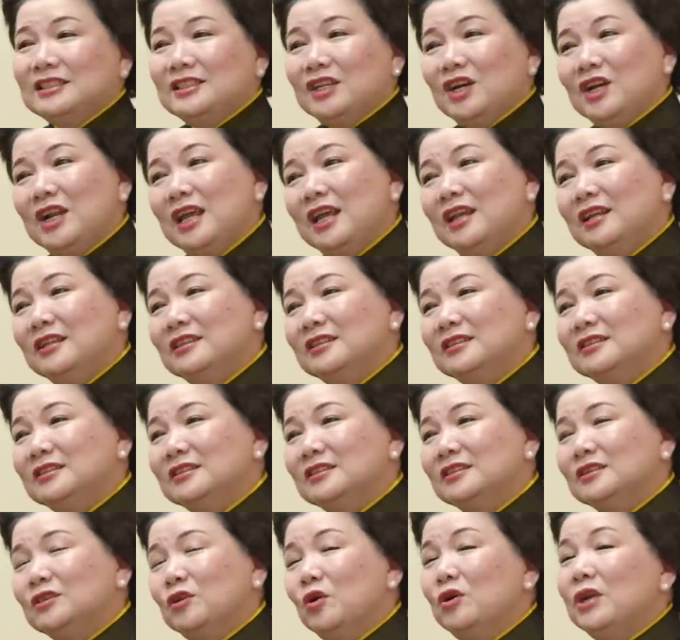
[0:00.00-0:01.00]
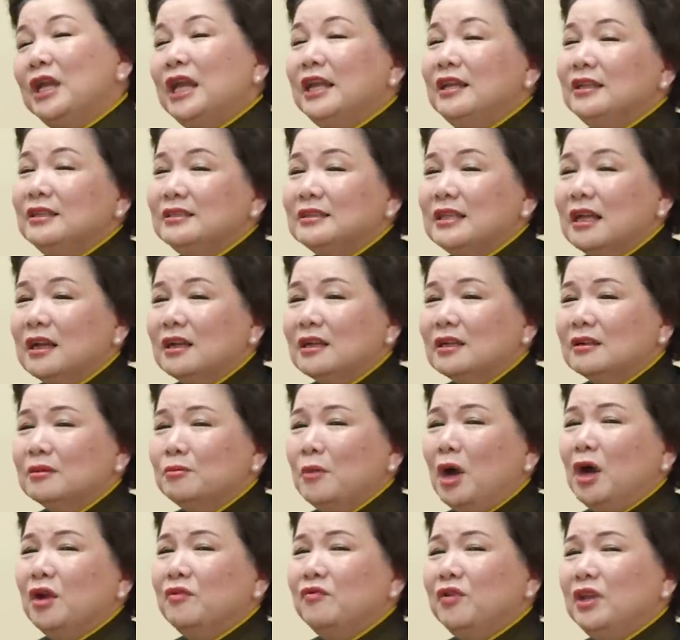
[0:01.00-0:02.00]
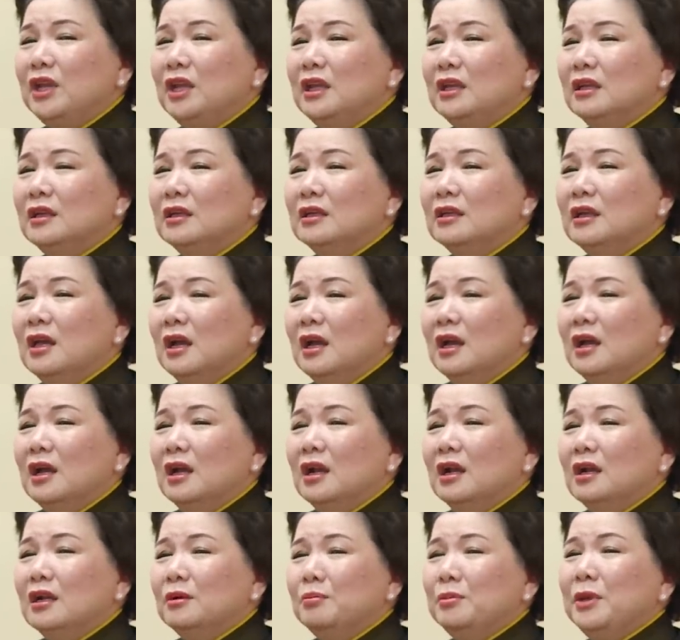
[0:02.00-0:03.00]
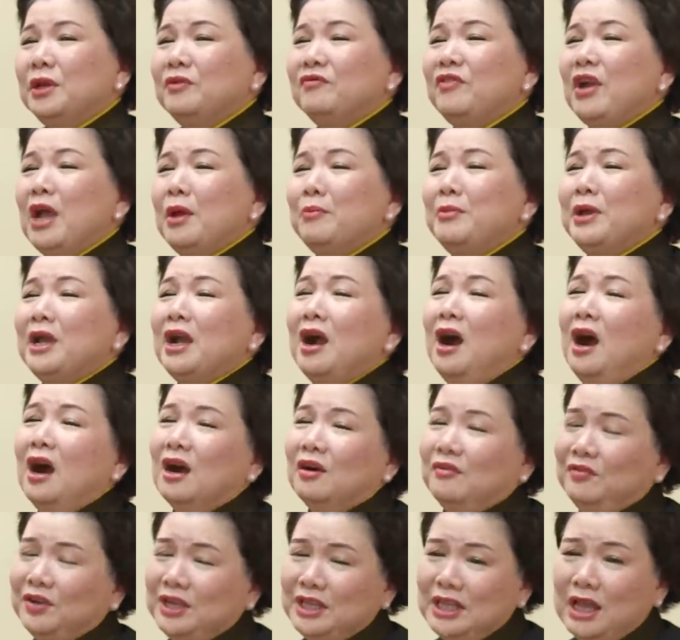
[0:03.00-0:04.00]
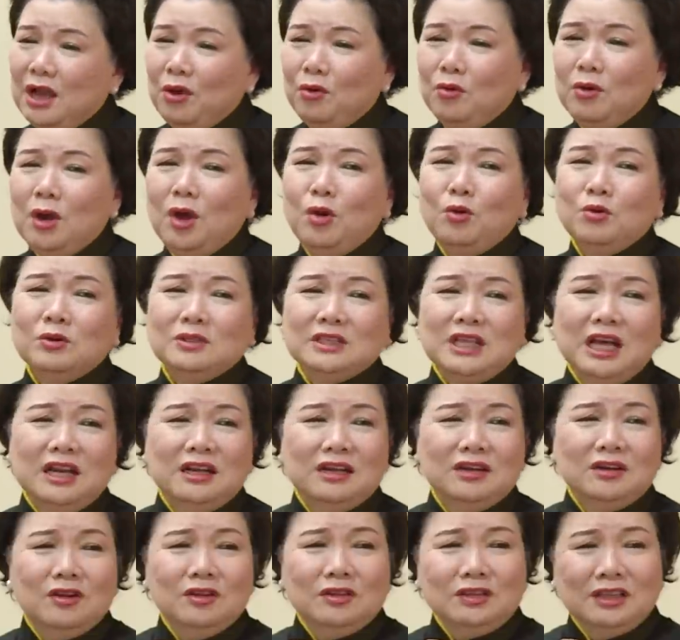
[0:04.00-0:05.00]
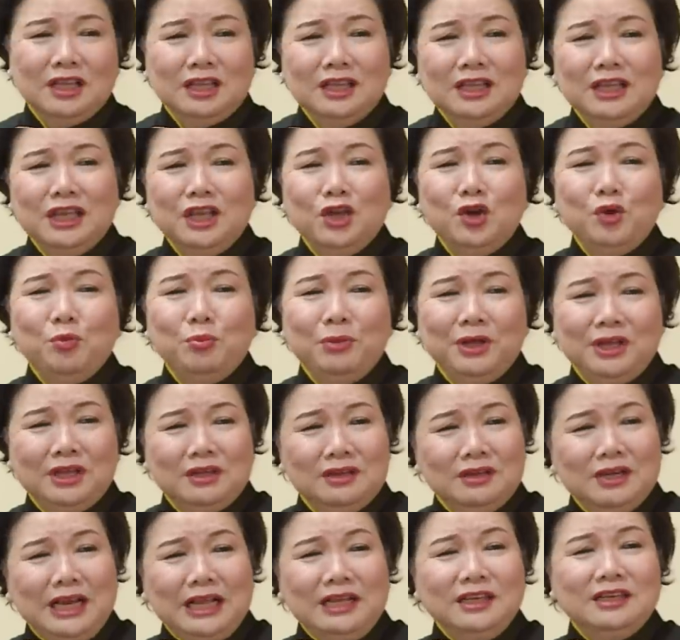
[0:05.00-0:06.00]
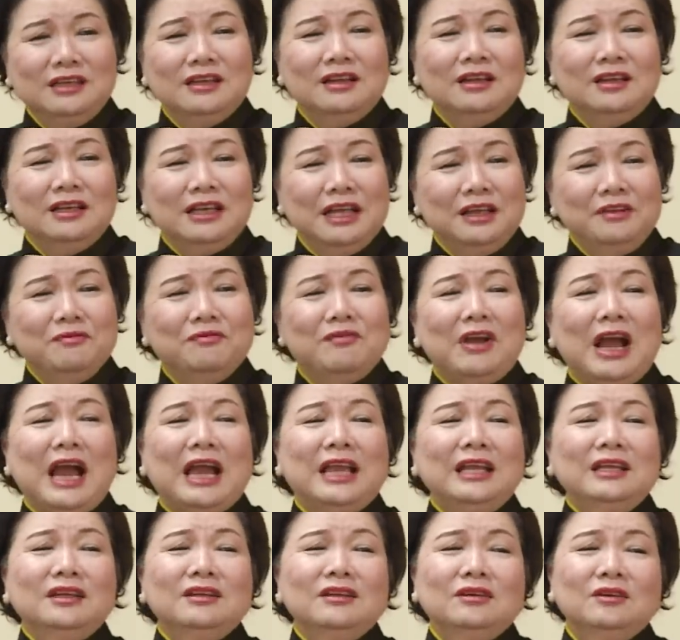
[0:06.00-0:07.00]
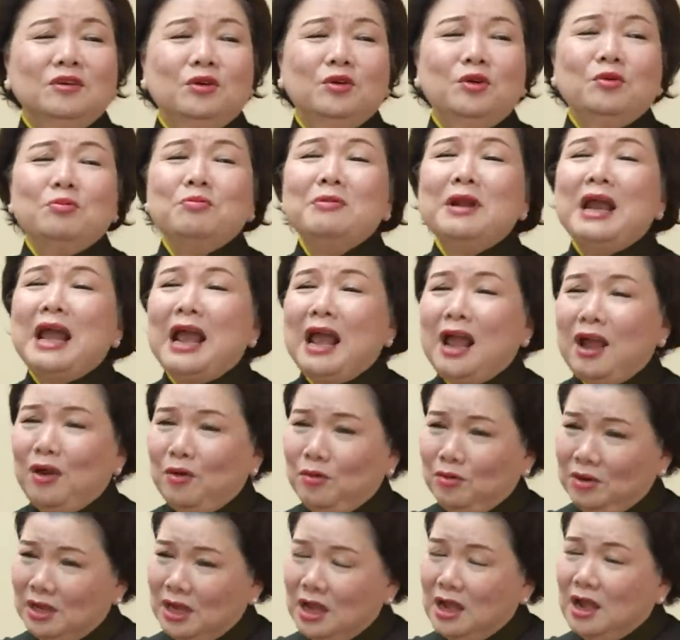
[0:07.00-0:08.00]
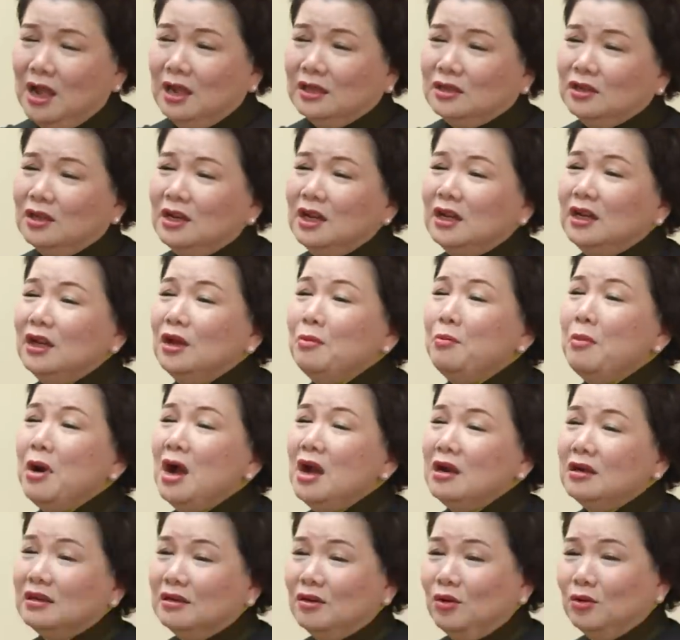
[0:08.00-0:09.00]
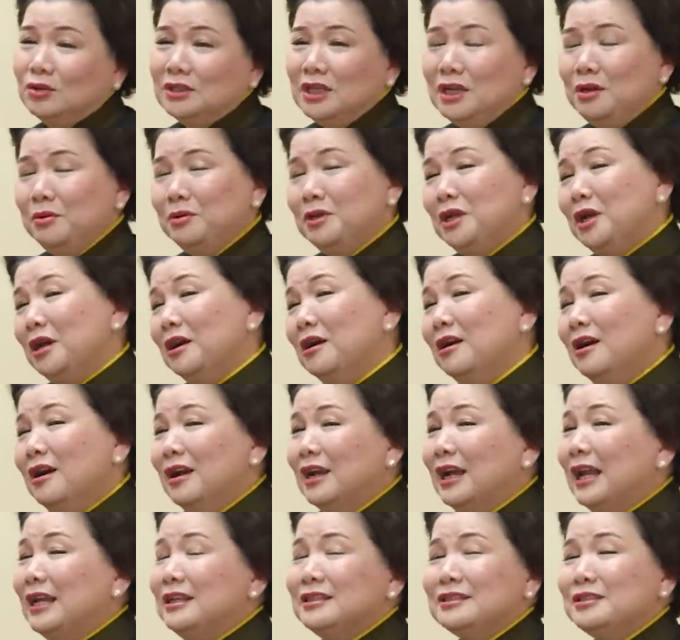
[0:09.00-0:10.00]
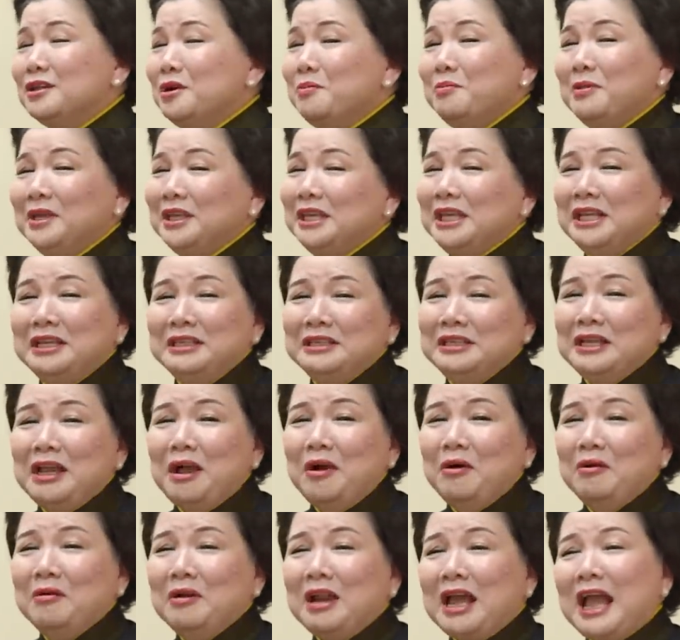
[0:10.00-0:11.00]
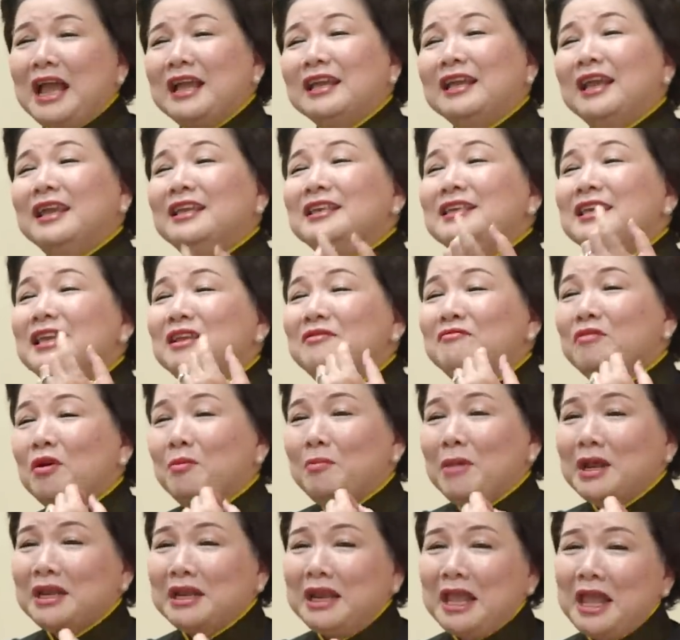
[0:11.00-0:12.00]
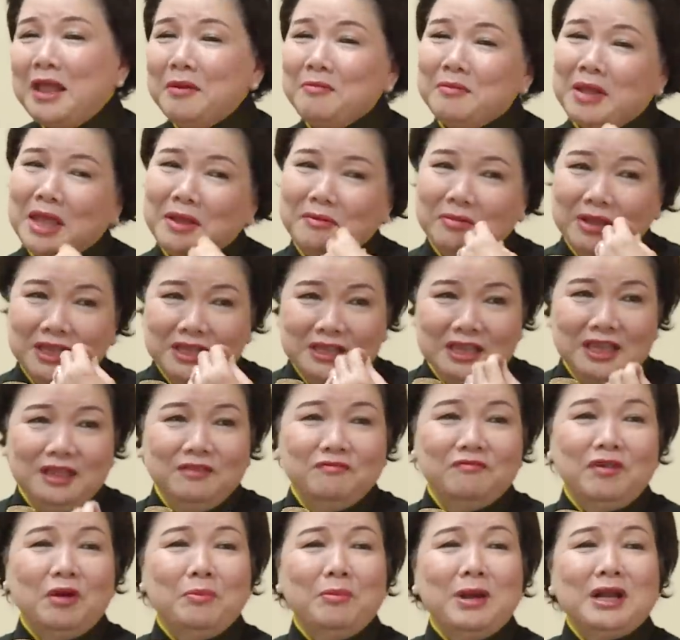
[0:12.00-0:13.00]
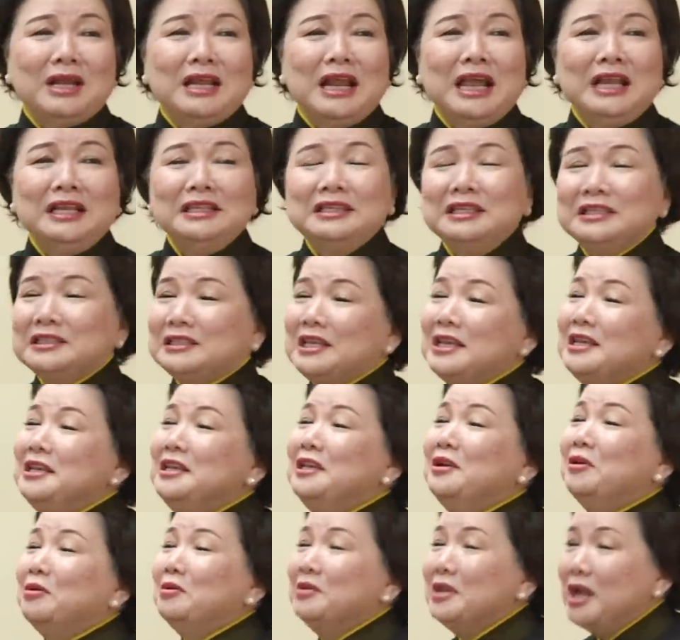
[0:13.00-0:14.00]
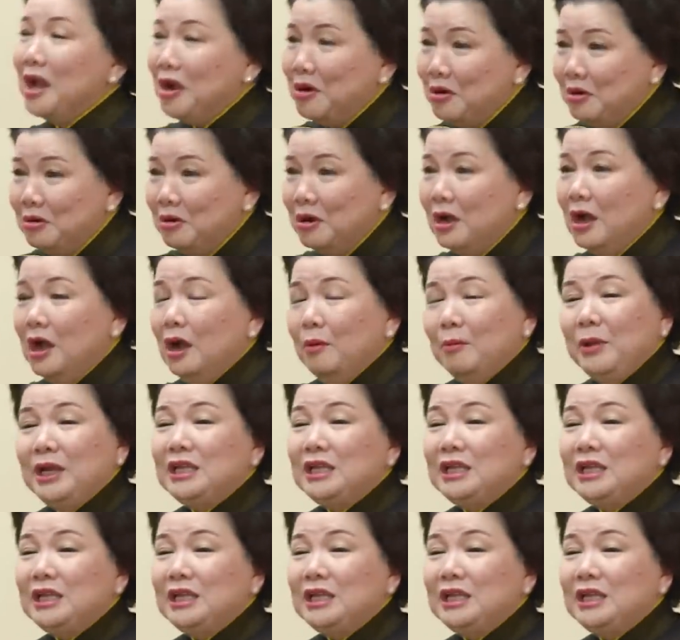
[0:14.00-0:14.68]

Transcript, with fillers: Cho nên tôi nghĩ rằng bởi vì mình về mình ở với nhau lâu dần rồi, tình yêu mình cứ đánh rơi đánh vãi hồi lúc nào á, cho nên nó bớt rồi. Cho nên bây giờ, ngày xưa mình nhìn nhau là anh hãy nhìn vào mắt em hãy nhìn vào mắt anh thì sẽ hiểu nhau.